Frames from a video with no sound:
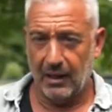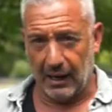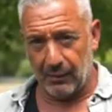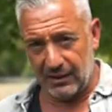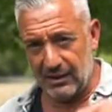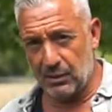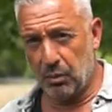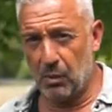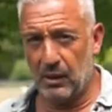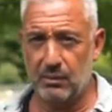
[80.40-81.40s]
Aber diese
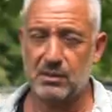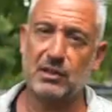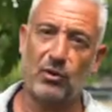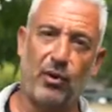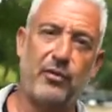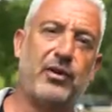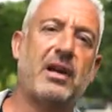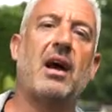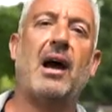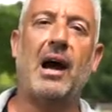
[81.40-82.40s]
Probleme sind häufig
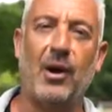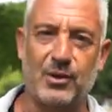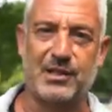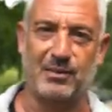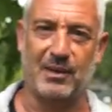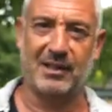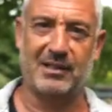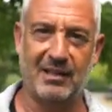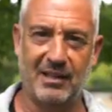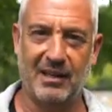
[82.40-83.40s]
hausgemacht.
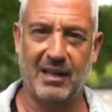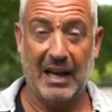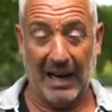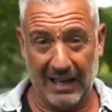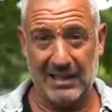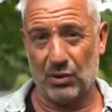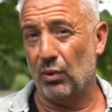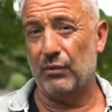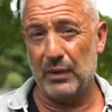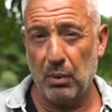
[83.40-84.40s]
Also,
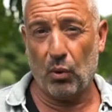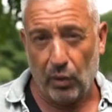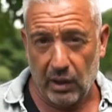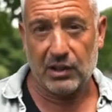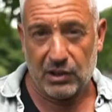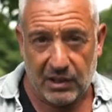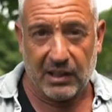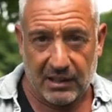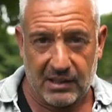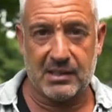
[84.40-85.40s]
wie beruhige ich
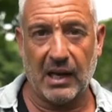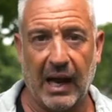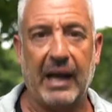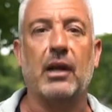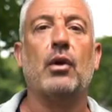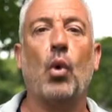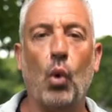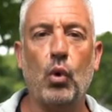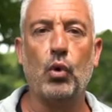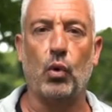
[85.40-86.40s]
denn jetzt einen
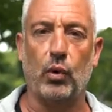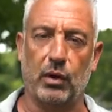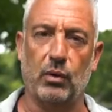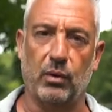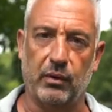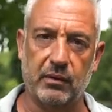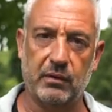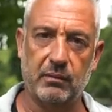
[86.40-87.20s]
unruhigen Hund?